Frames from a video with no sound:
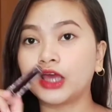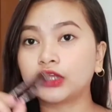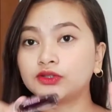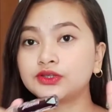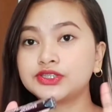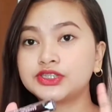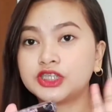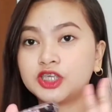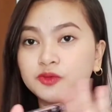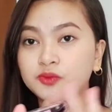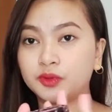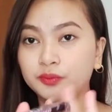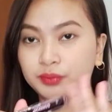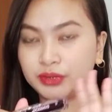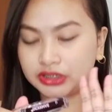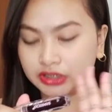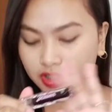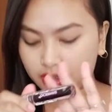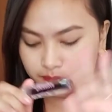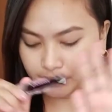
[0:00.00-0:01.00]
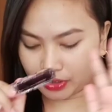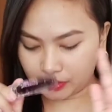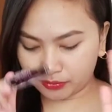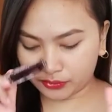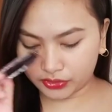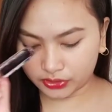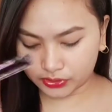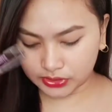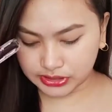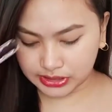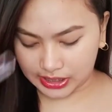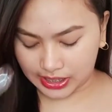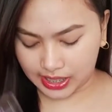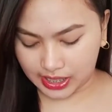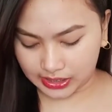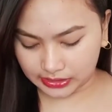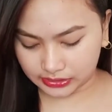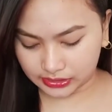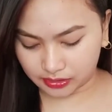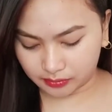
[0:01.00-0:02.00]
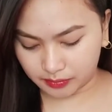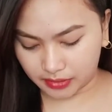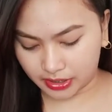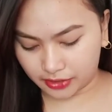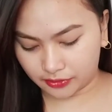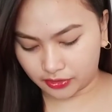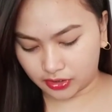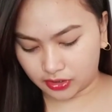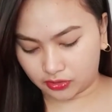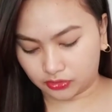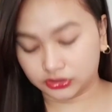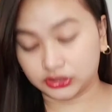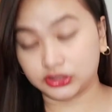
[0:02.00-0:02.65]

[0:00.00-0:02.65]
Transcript: ito si Eve ang pinaka-favorite ko sa lahat ng meron